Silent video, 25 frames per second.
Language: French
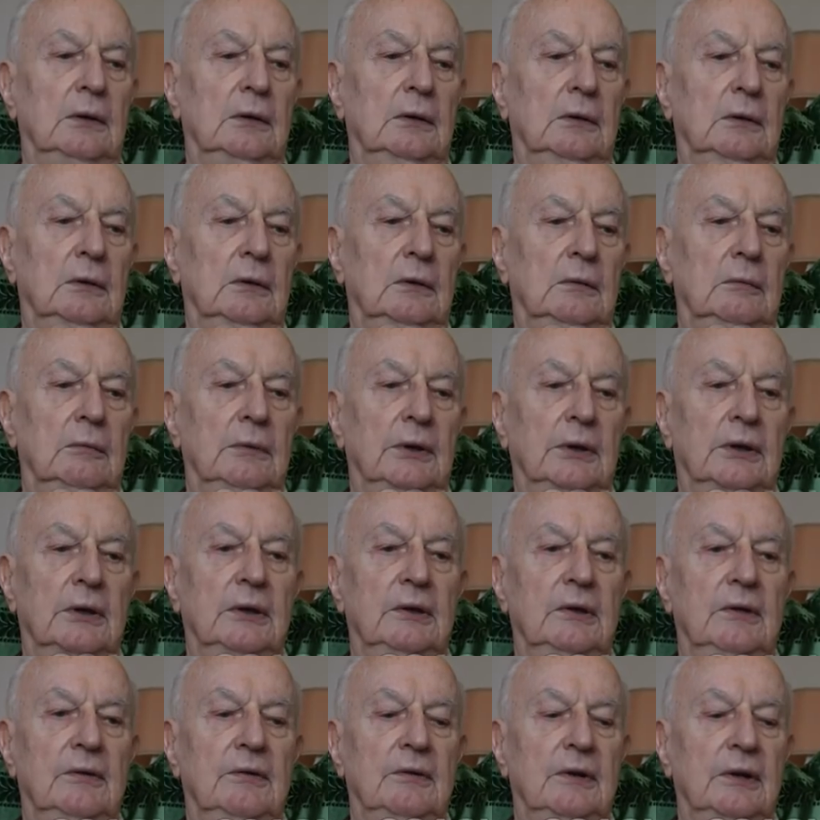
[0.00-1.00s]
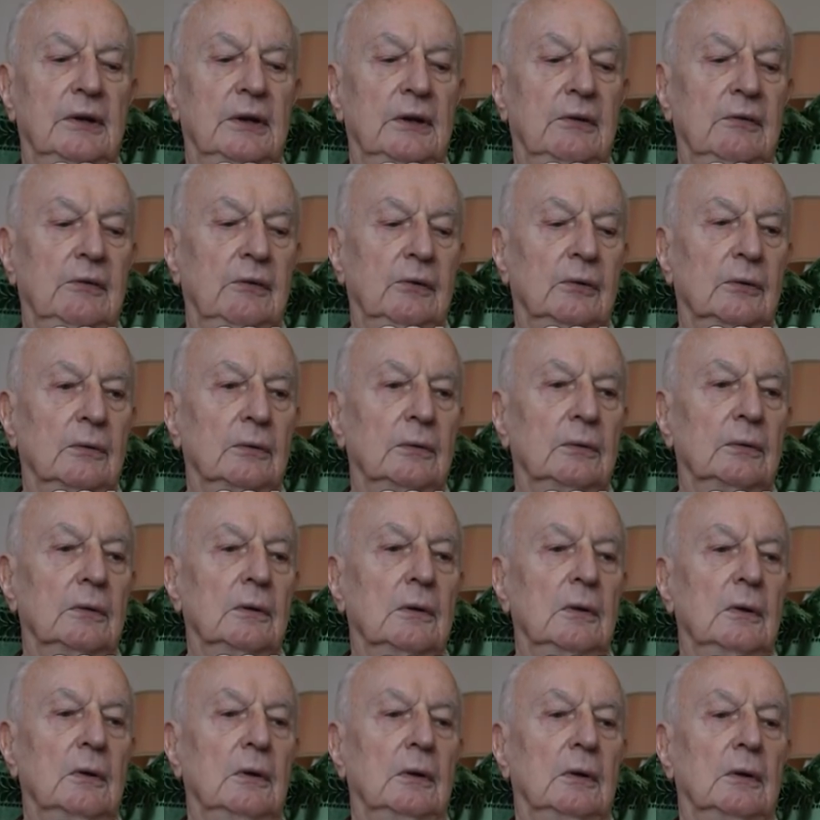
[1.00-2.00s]
euh, mécanicien d'avion,
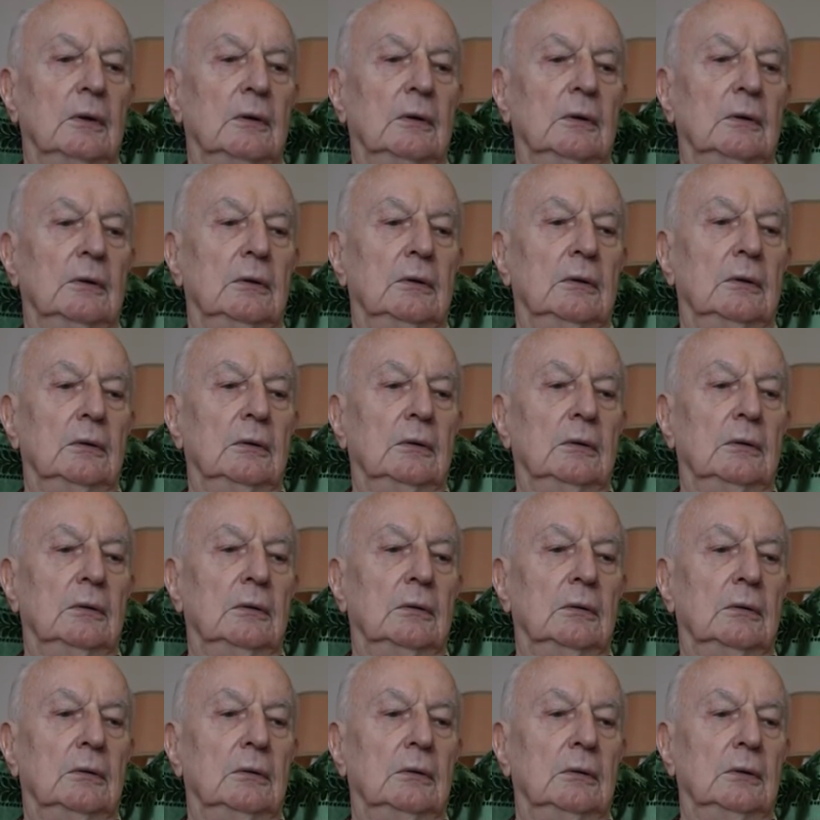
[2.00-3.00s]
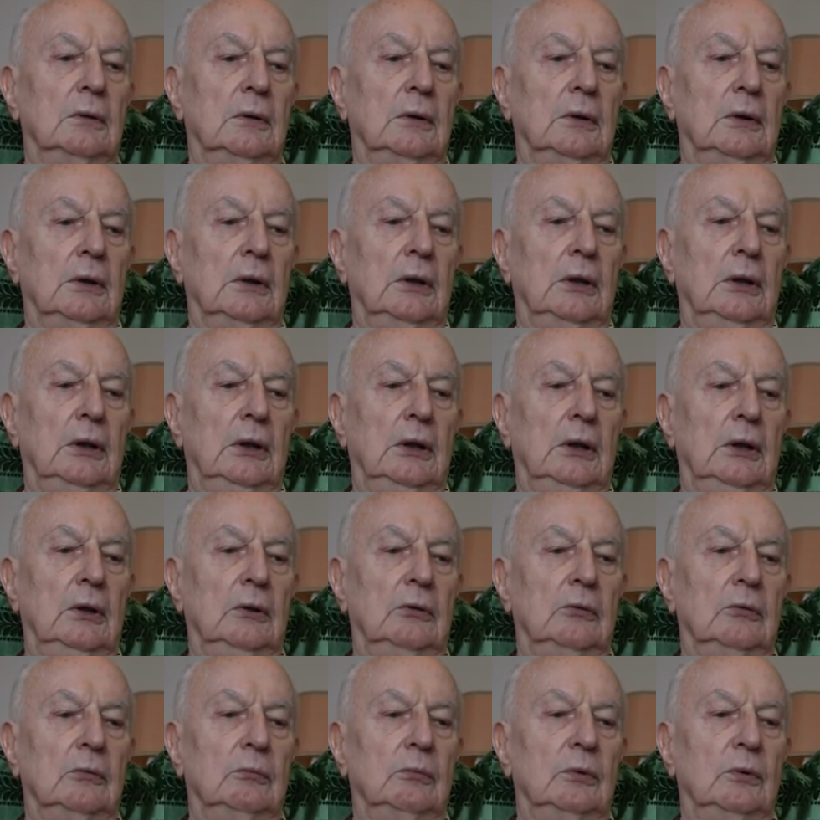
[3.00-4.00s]
euh, et
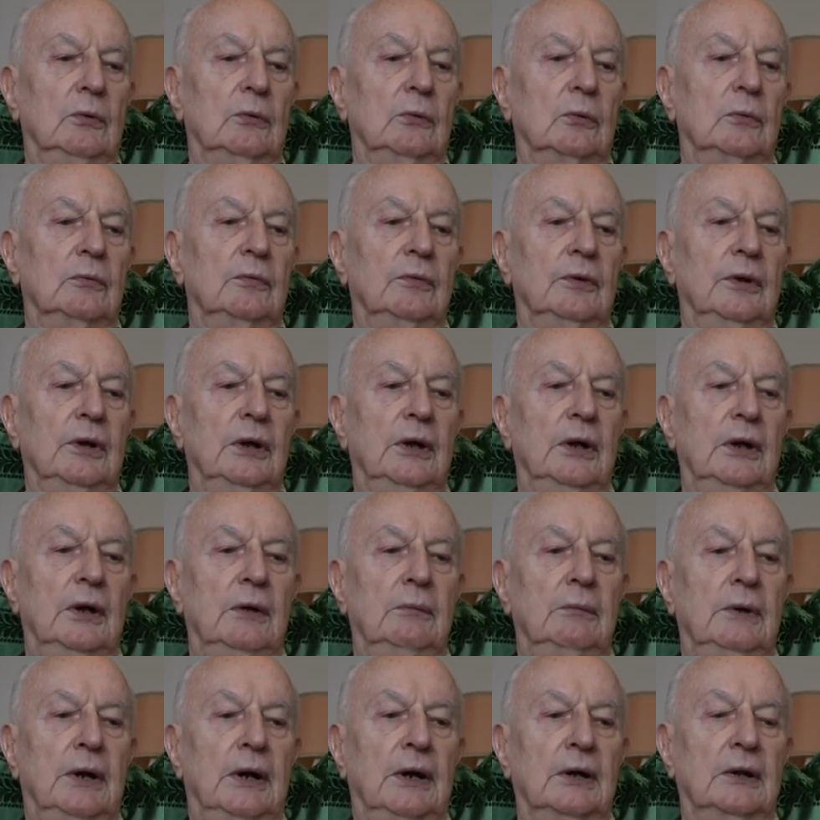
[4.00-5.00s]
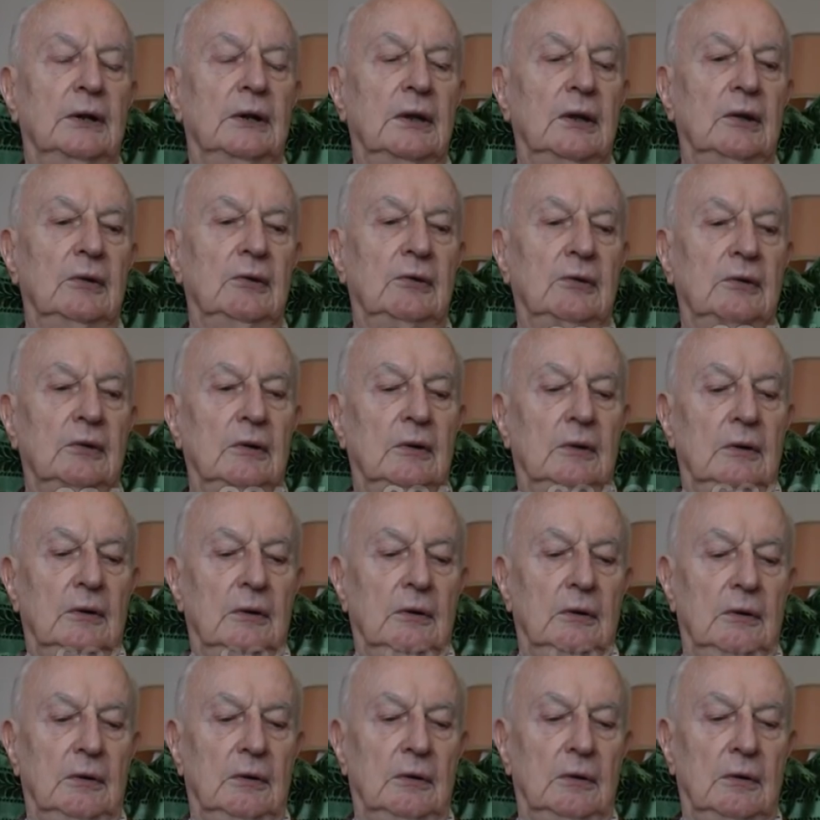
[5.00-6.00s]
je me trouvais à Marrakech
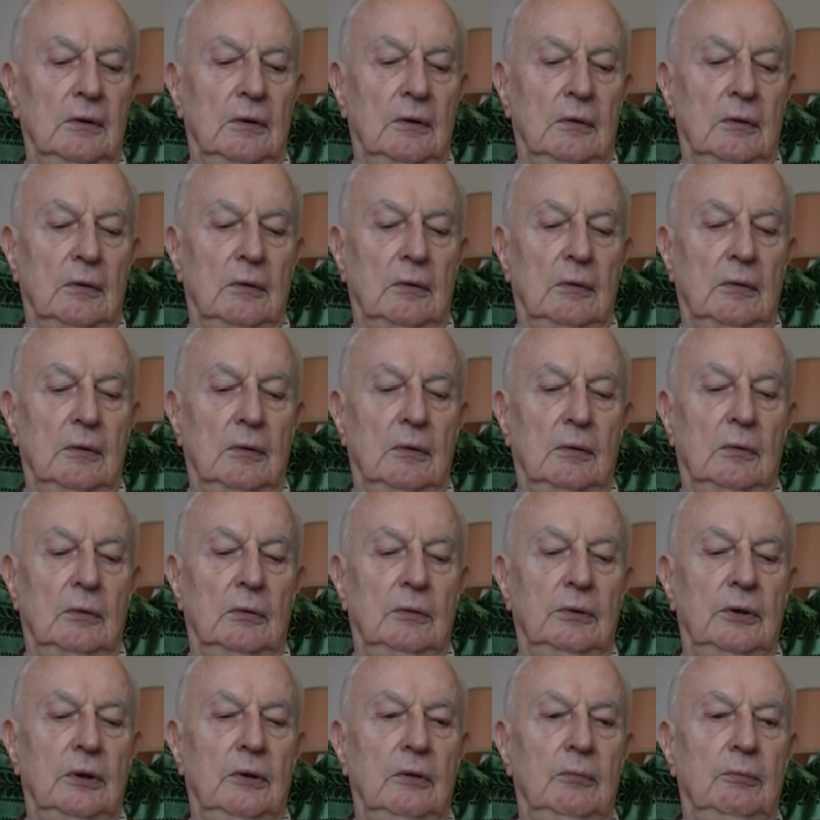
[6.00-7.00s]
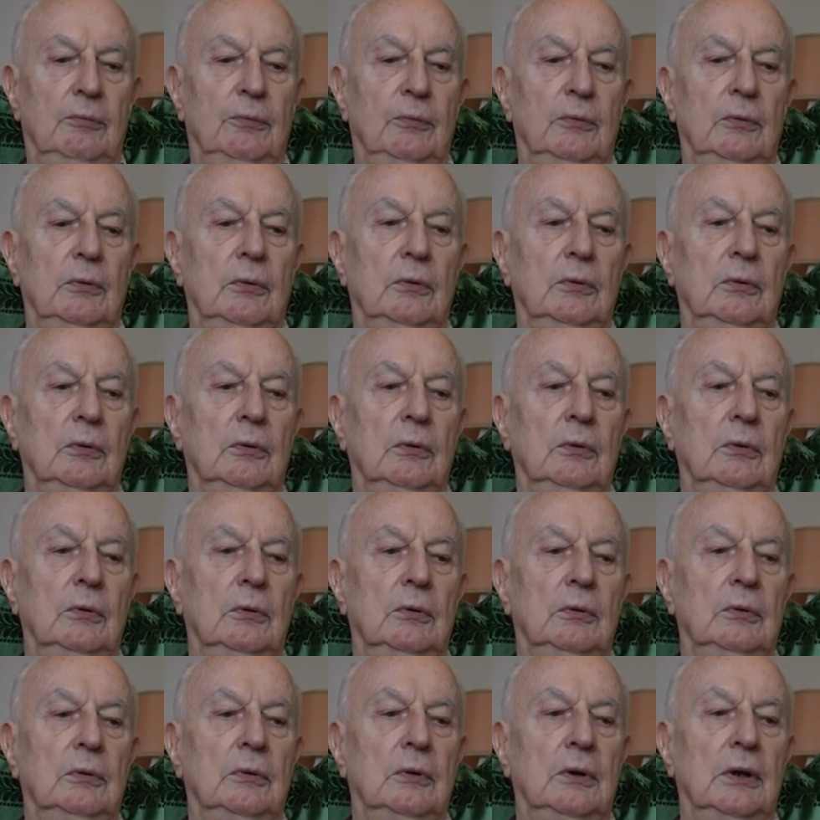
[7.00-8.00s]
euh, au
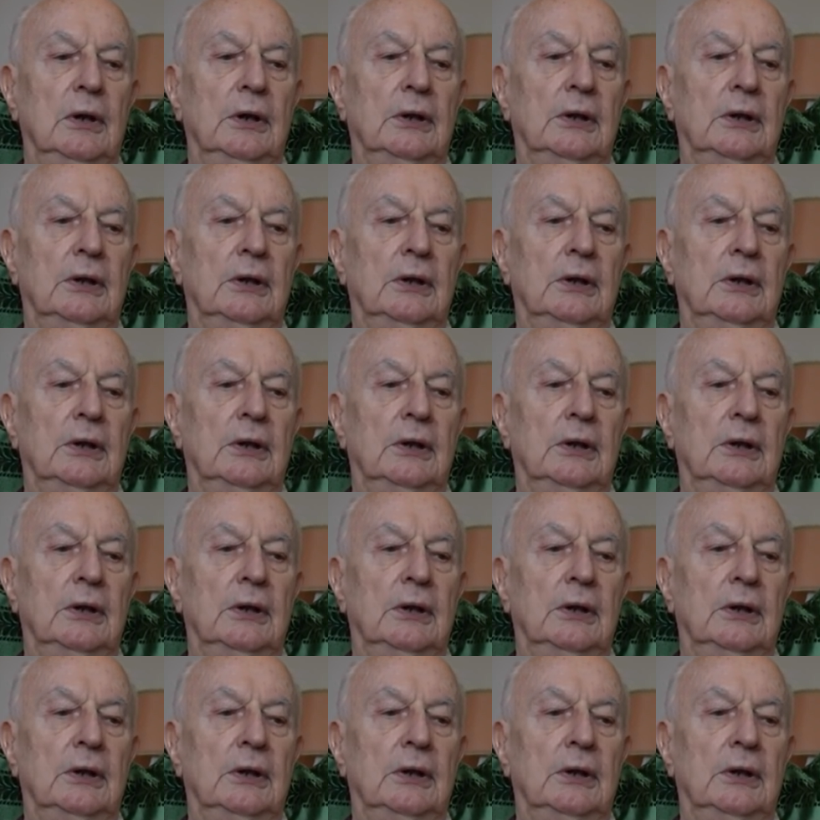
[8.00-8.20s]
début de la